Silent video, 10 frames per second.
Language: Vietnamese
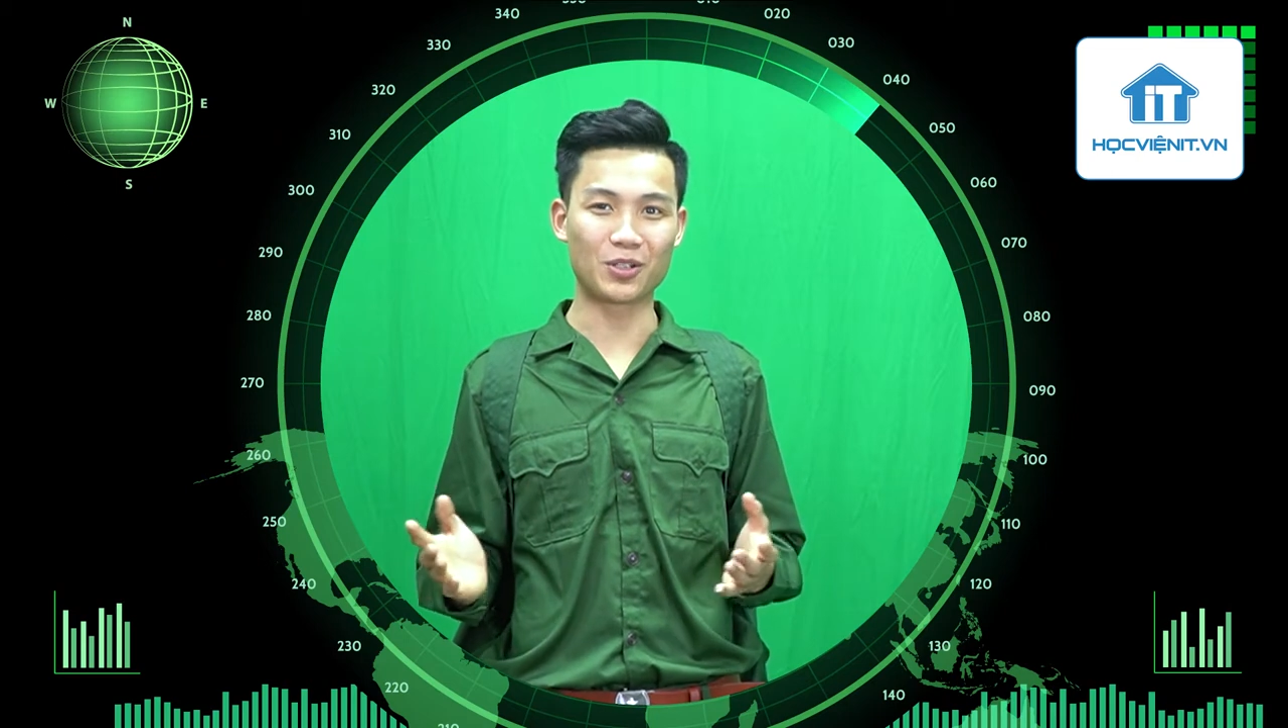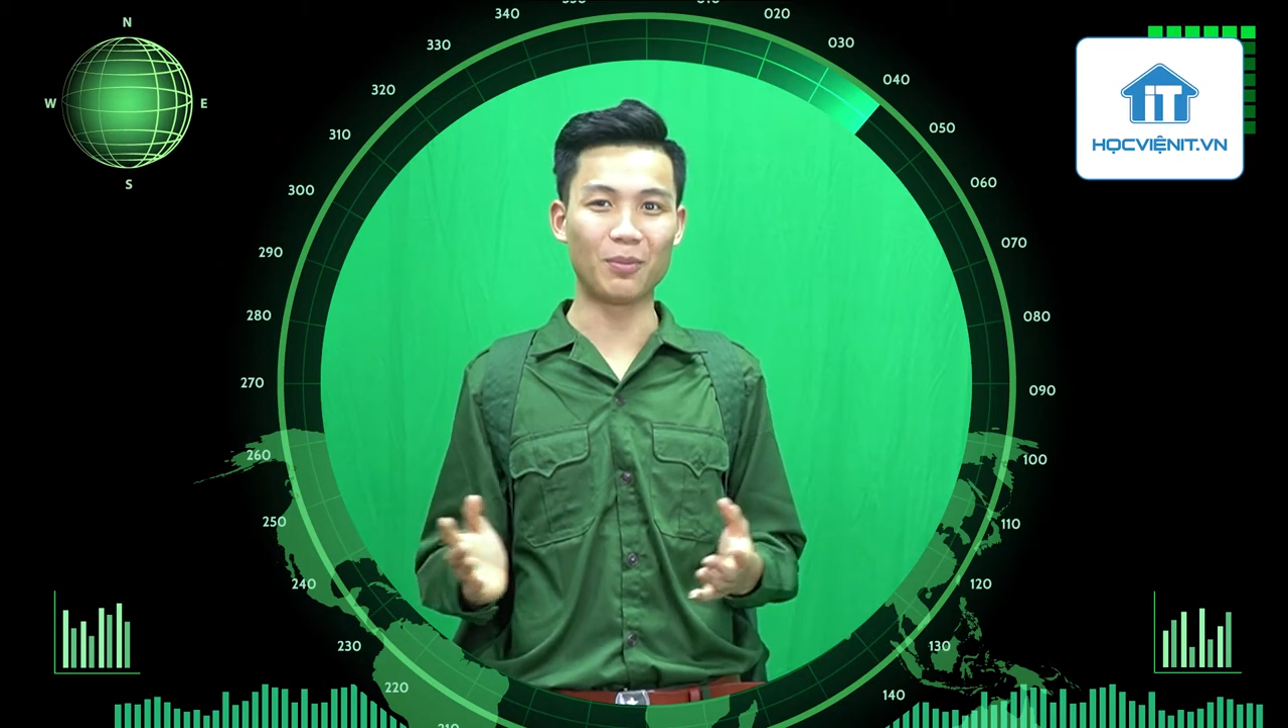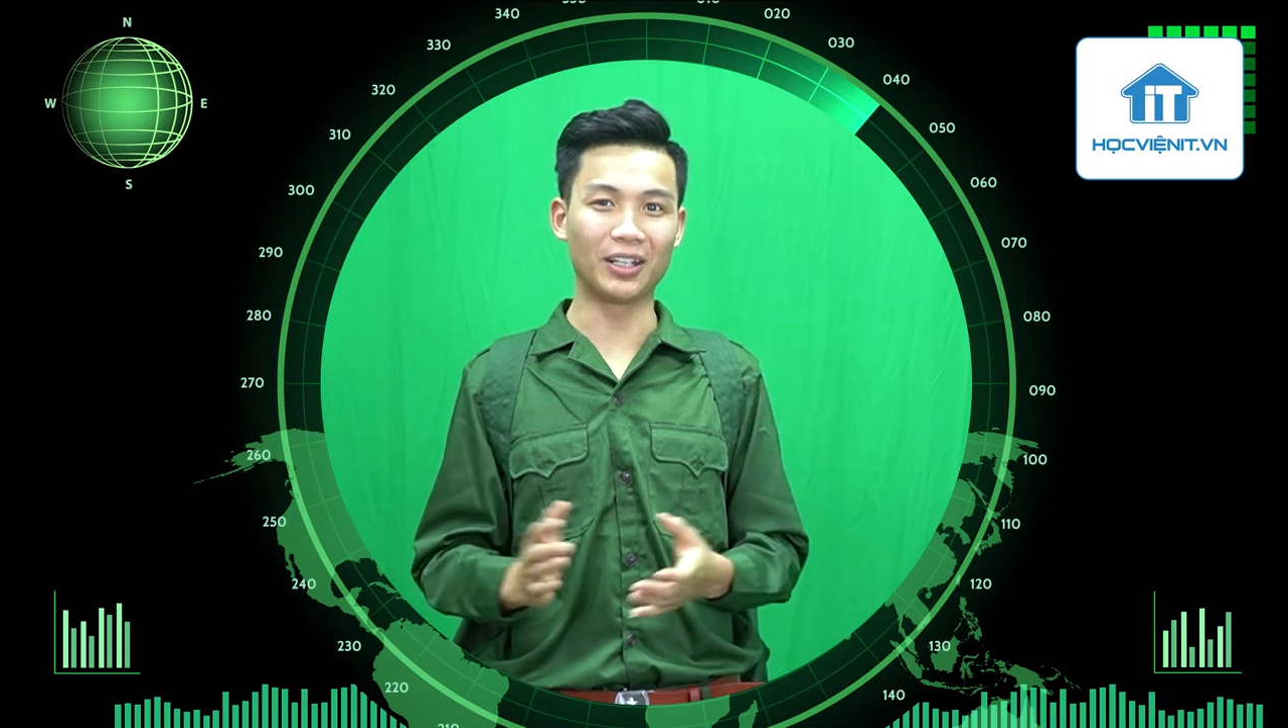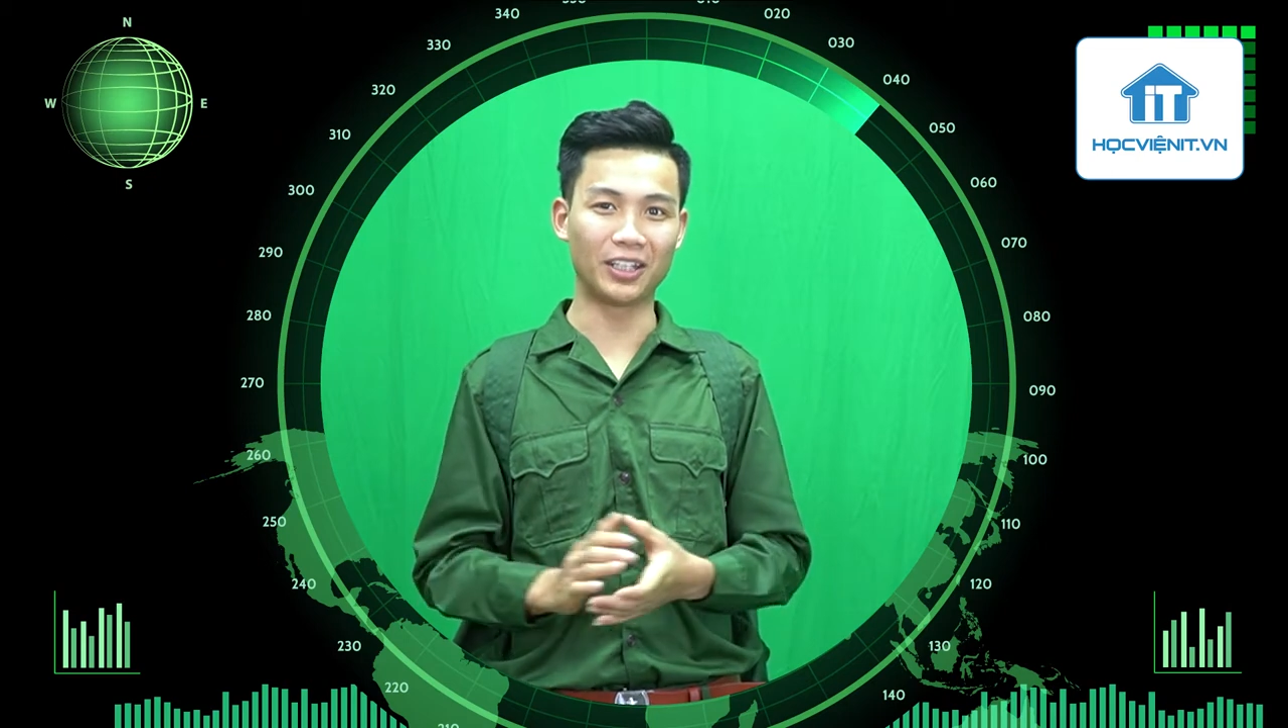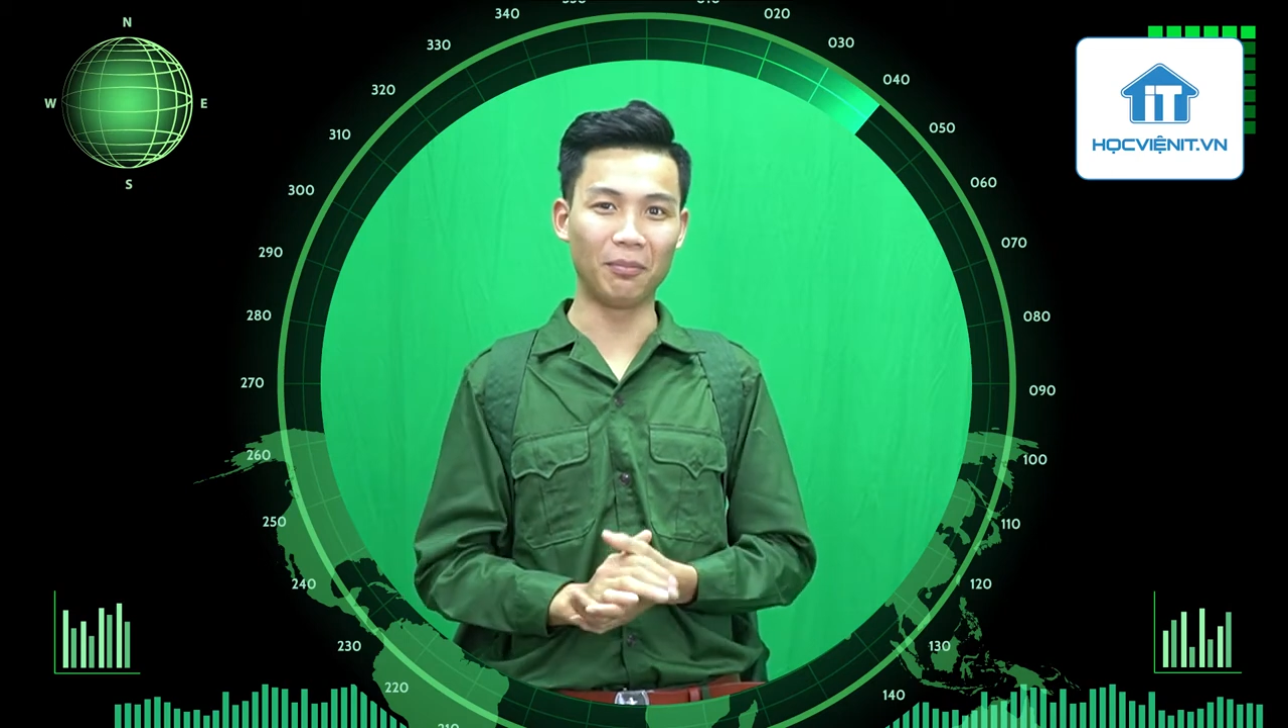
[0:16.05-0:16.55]
cho
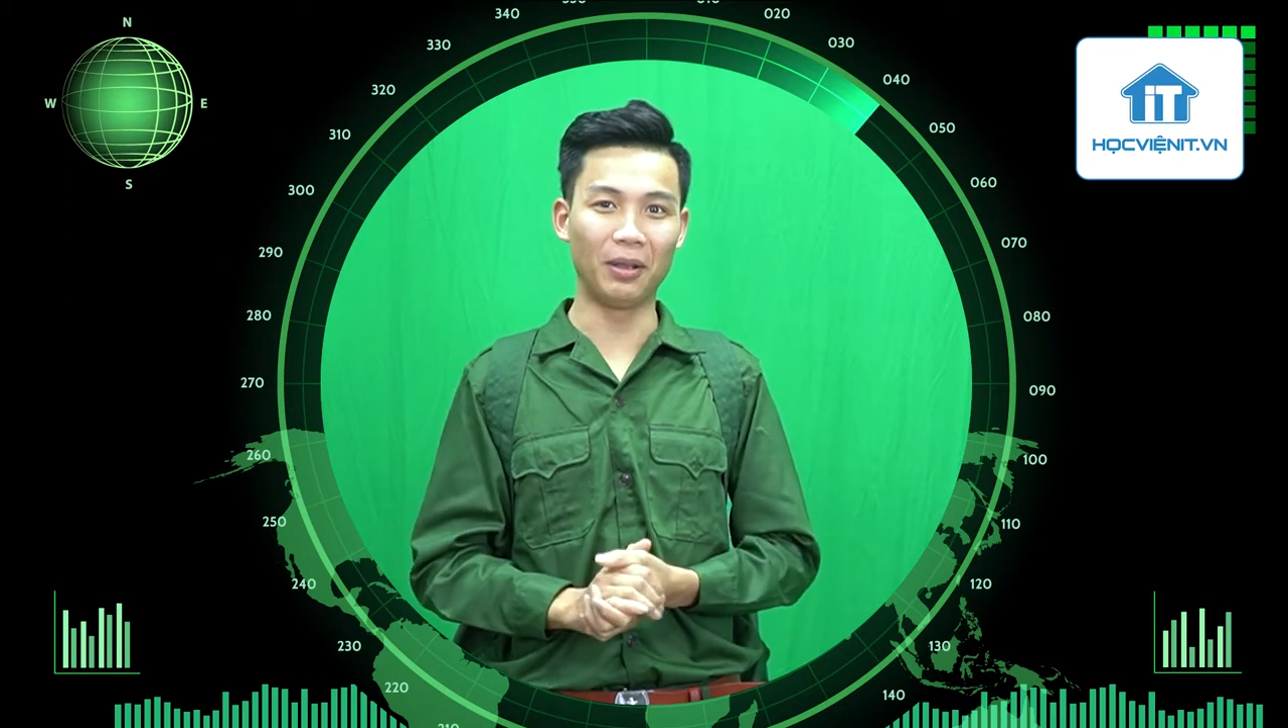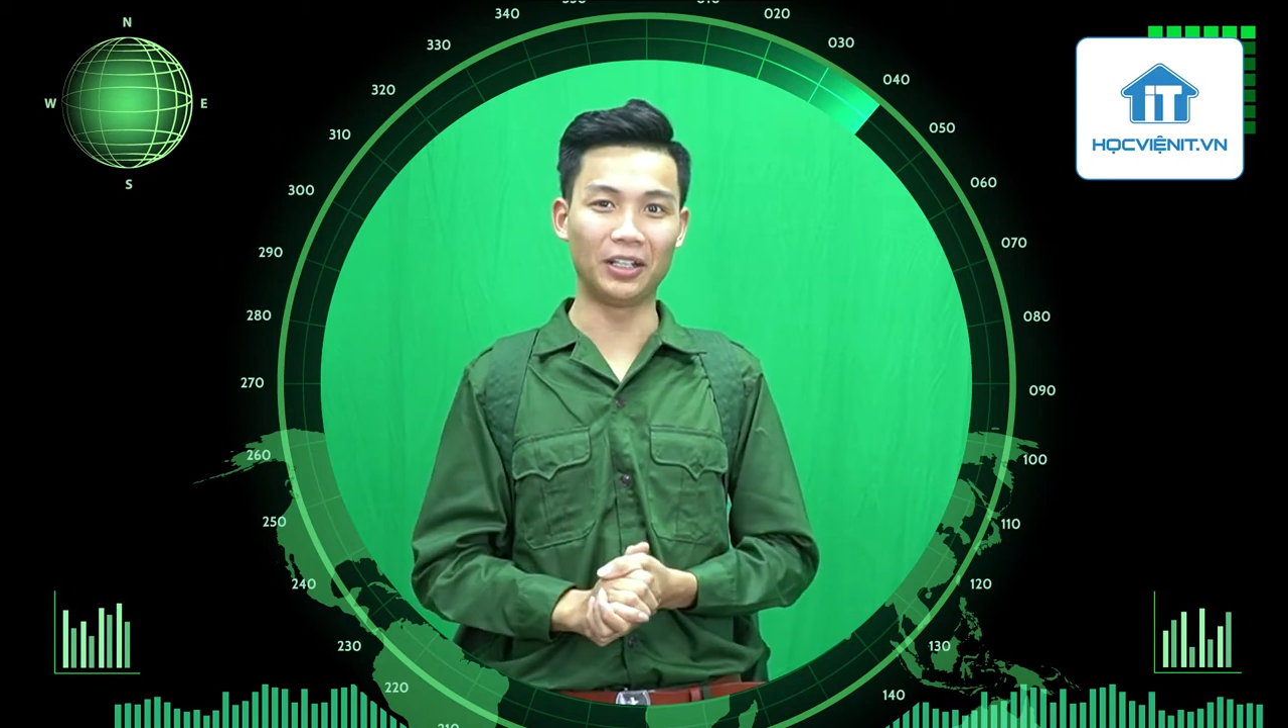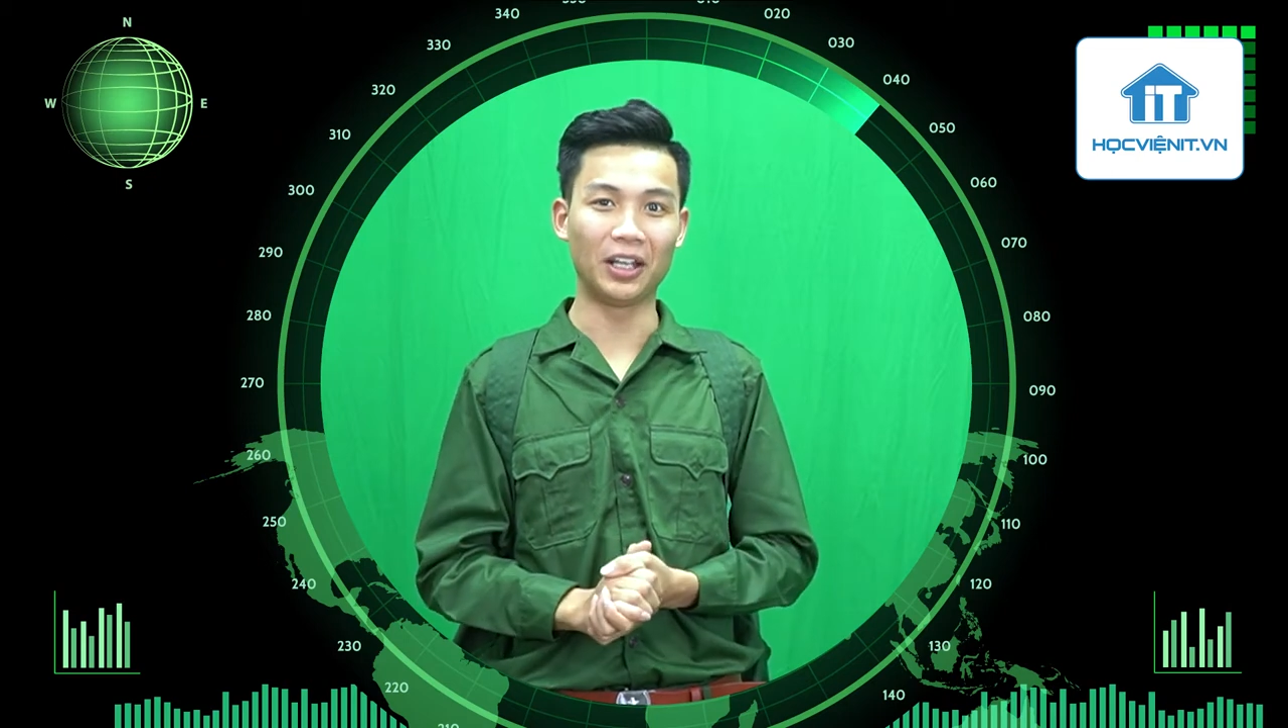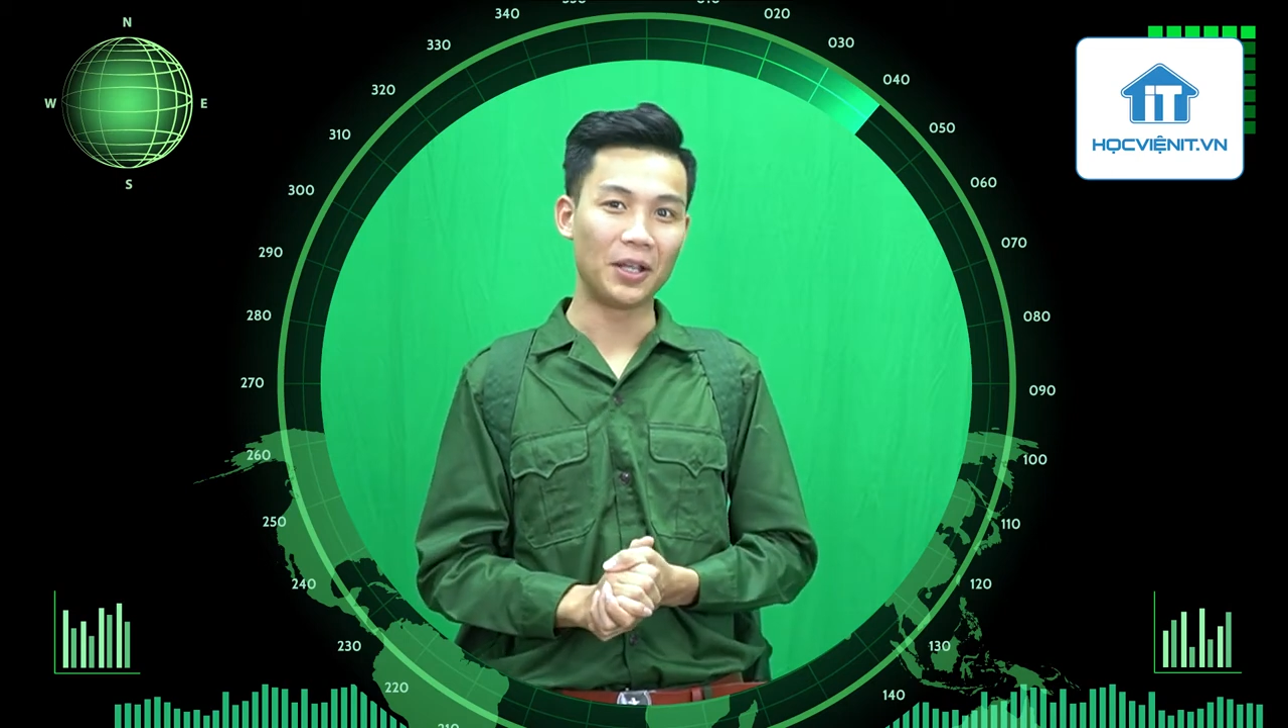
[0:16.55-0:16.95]
bản thân mình